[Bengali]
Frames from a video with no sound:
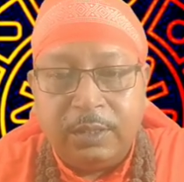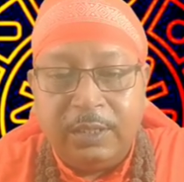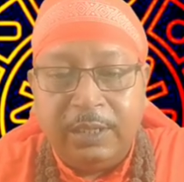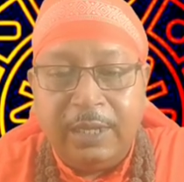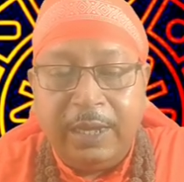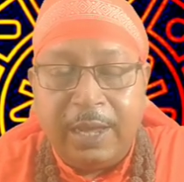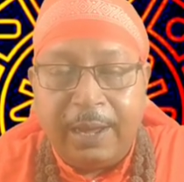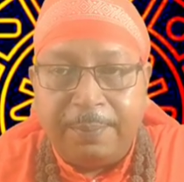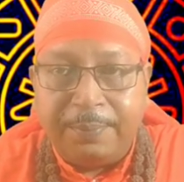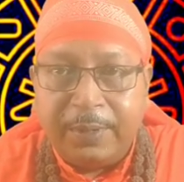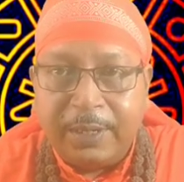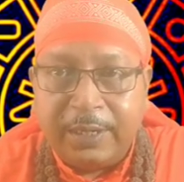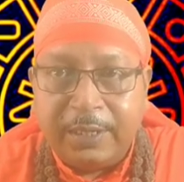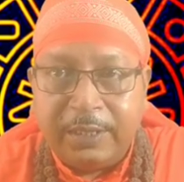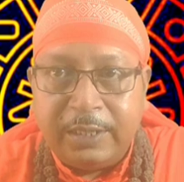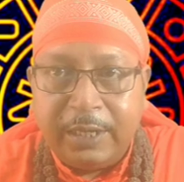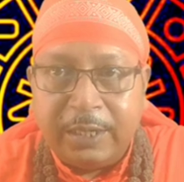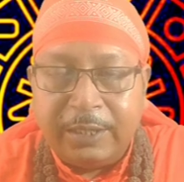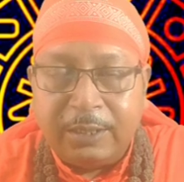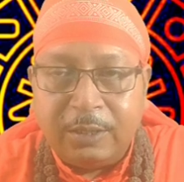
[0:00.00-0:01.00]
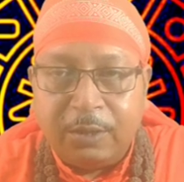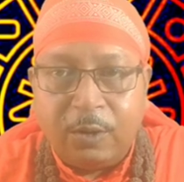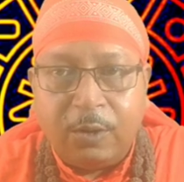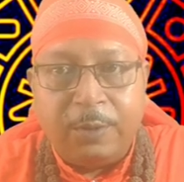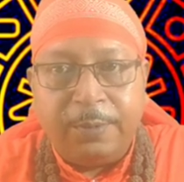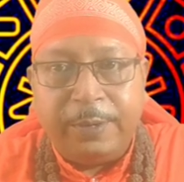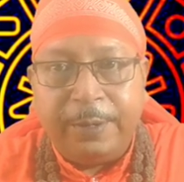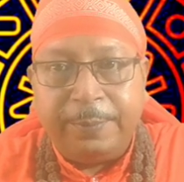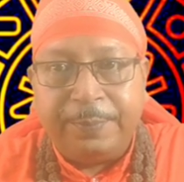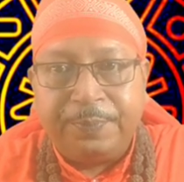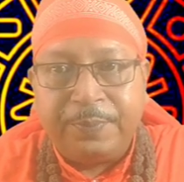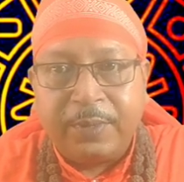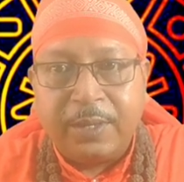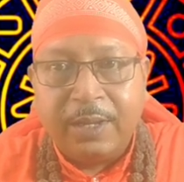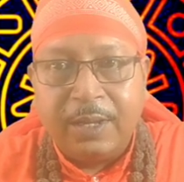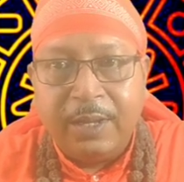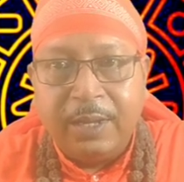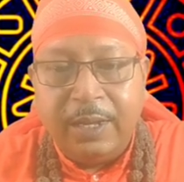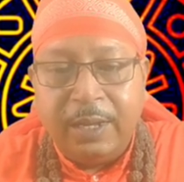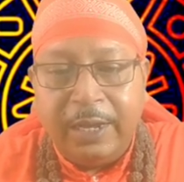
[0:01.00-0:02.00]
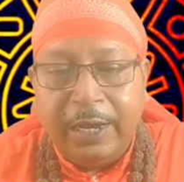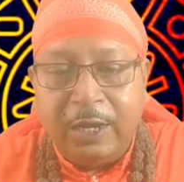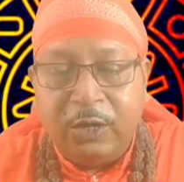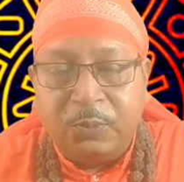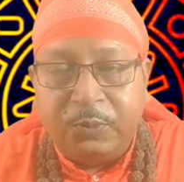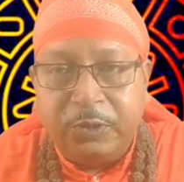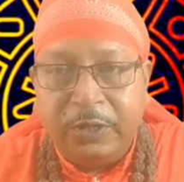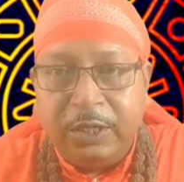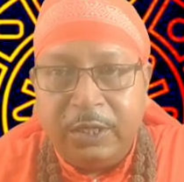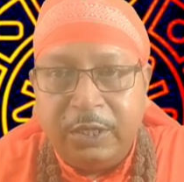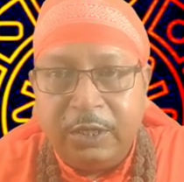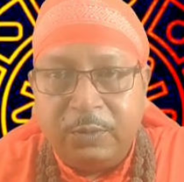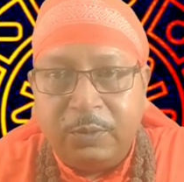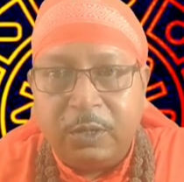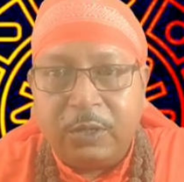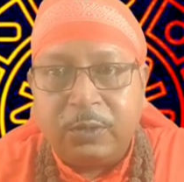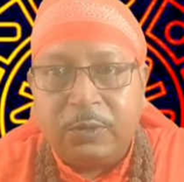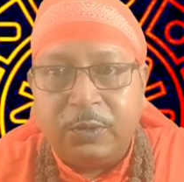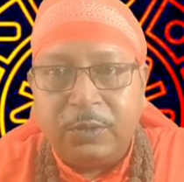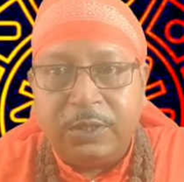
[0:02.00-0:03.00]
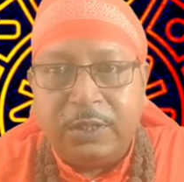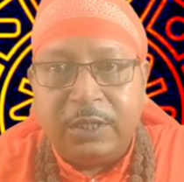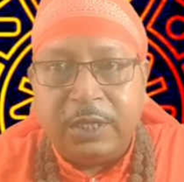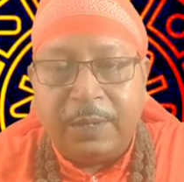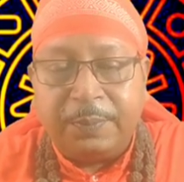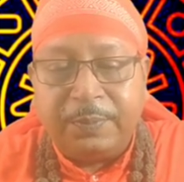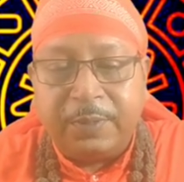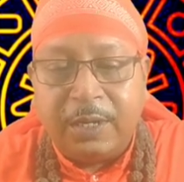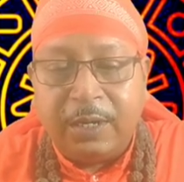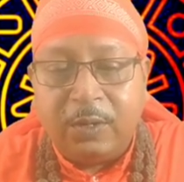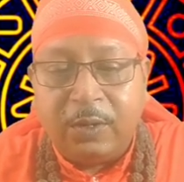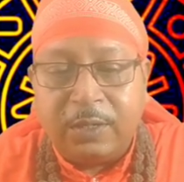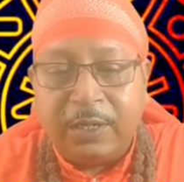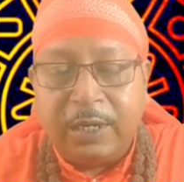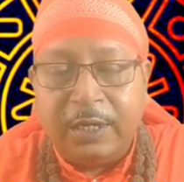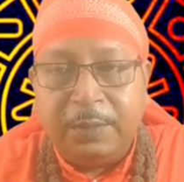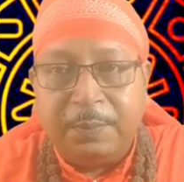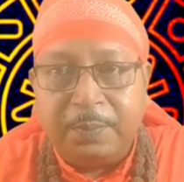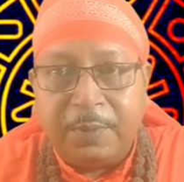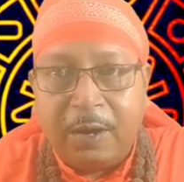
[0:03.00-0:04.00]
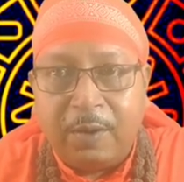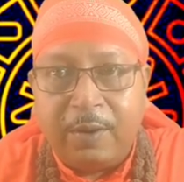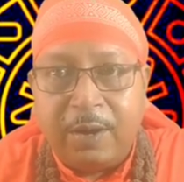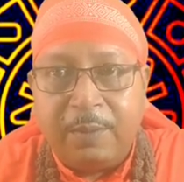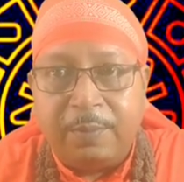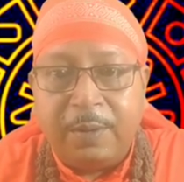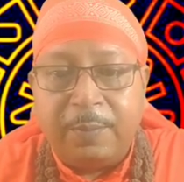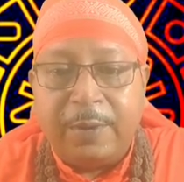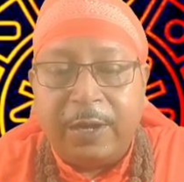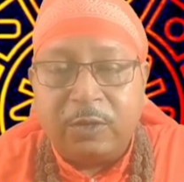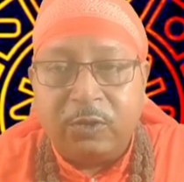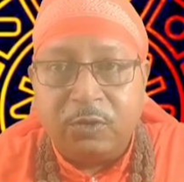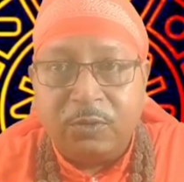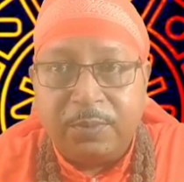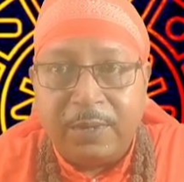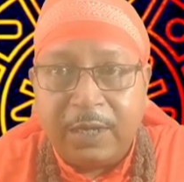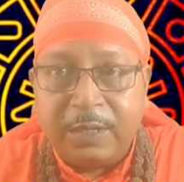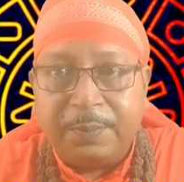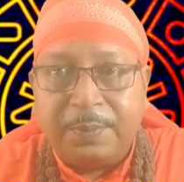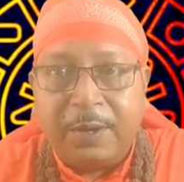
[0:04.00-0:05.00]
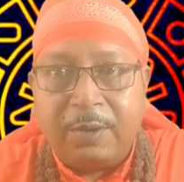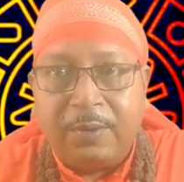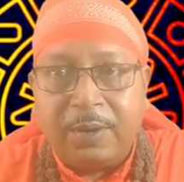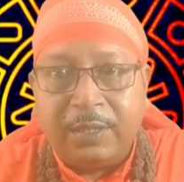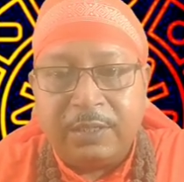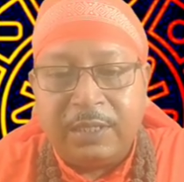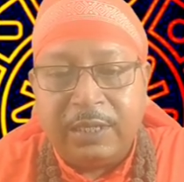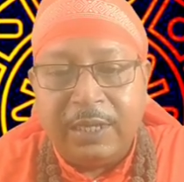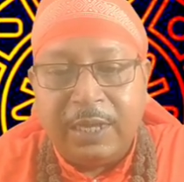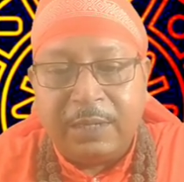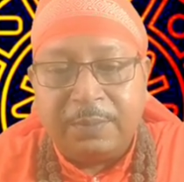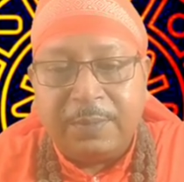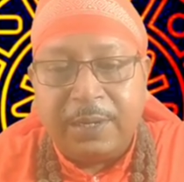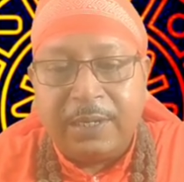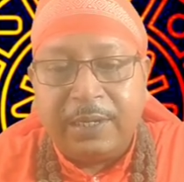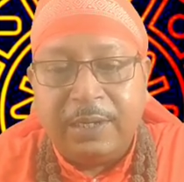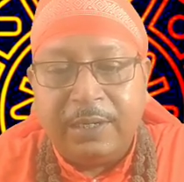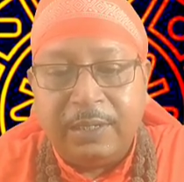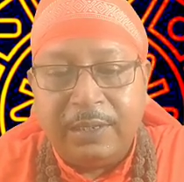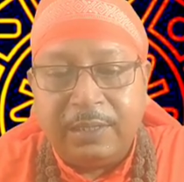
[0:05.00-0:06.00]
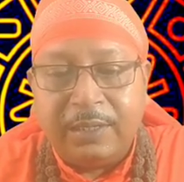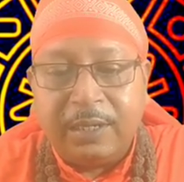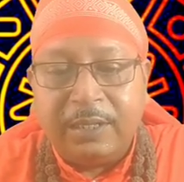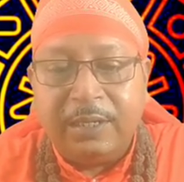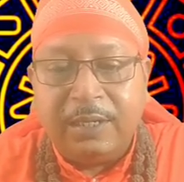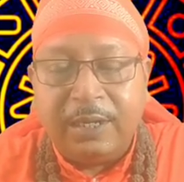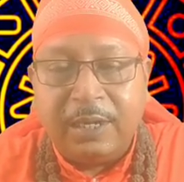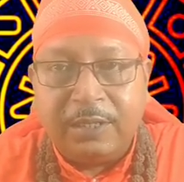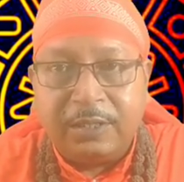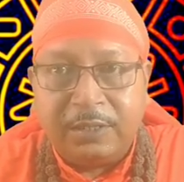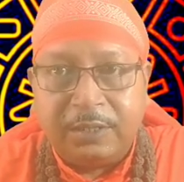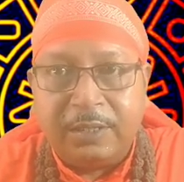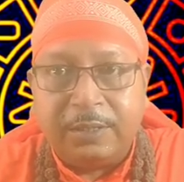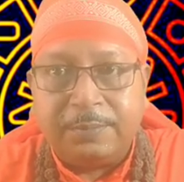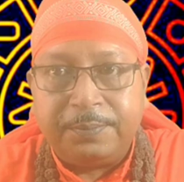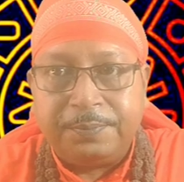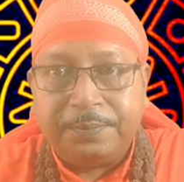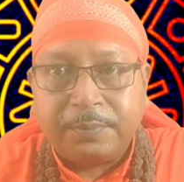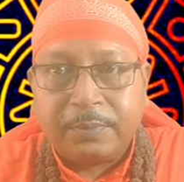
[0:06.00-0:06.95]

দিয়ে আপনাকে দেখতে হবে এর উপরে নির্ভর করছে আপনার লটারি পাওয়া বা বারংবার পাওয়া শেয়ার মার্কেট ইত্যাদি ক্ষেত্রে